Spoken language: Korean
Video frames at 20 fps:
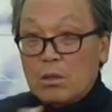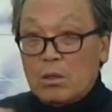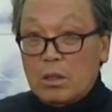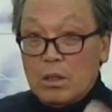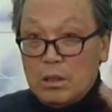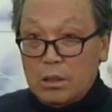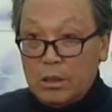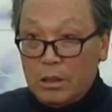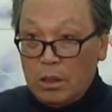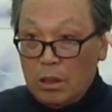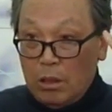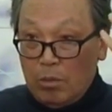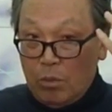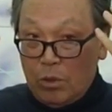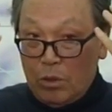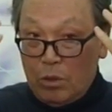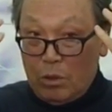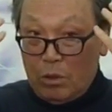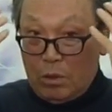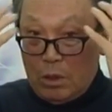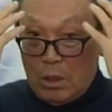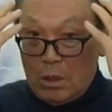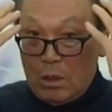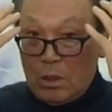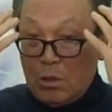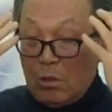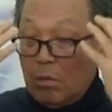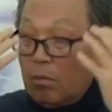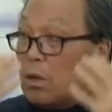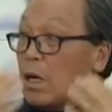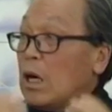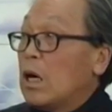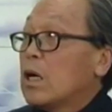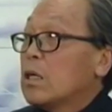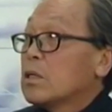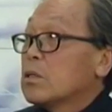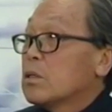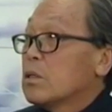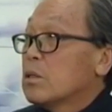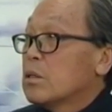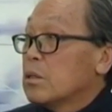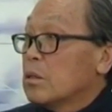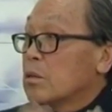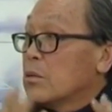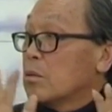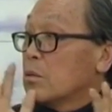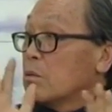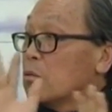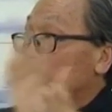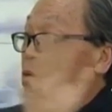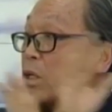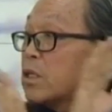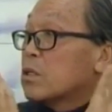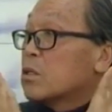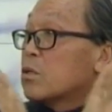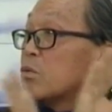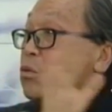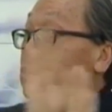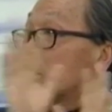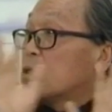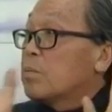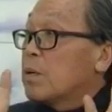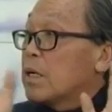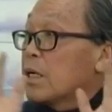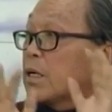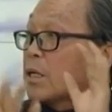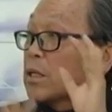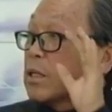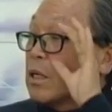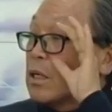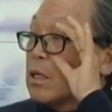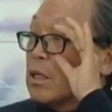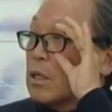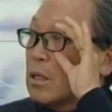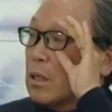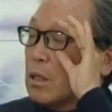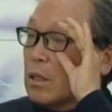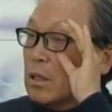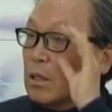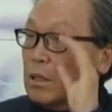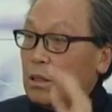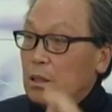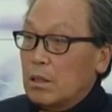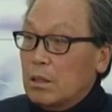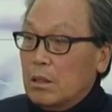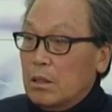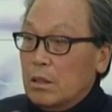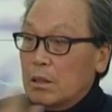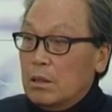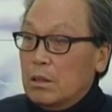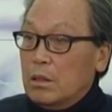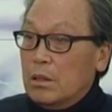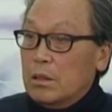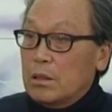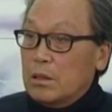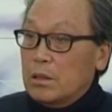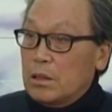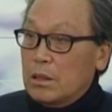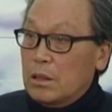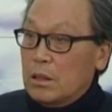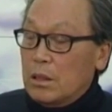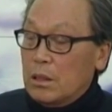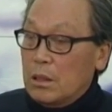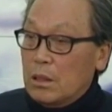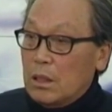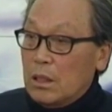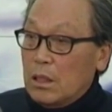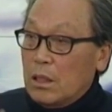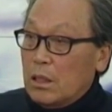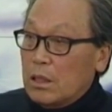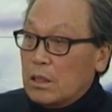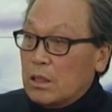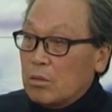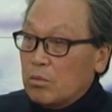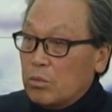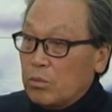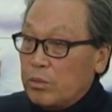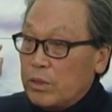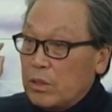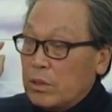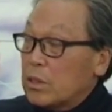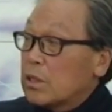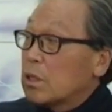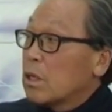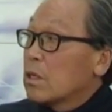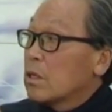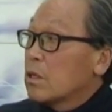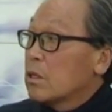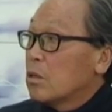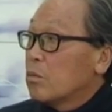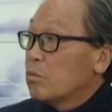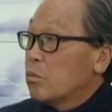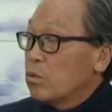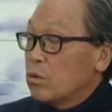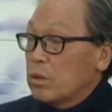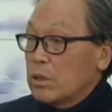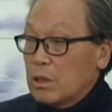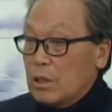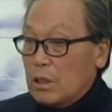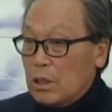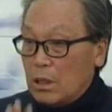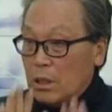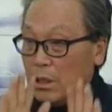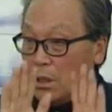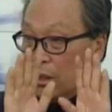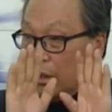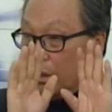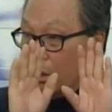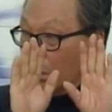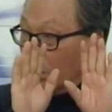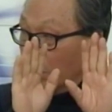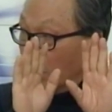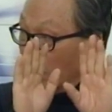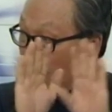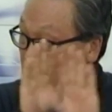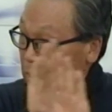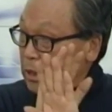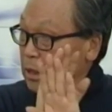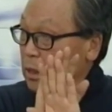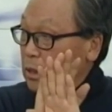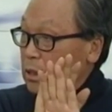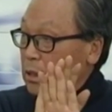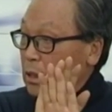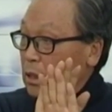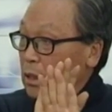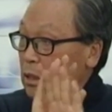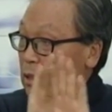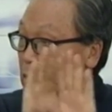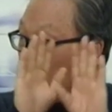그래서 제가 머리 딱 맞다고 아 저거는 완전 위치 바꿨다. 네. 그래서 제가 해당 국민에 전화를 걸어 물으니까 바꿔됐다.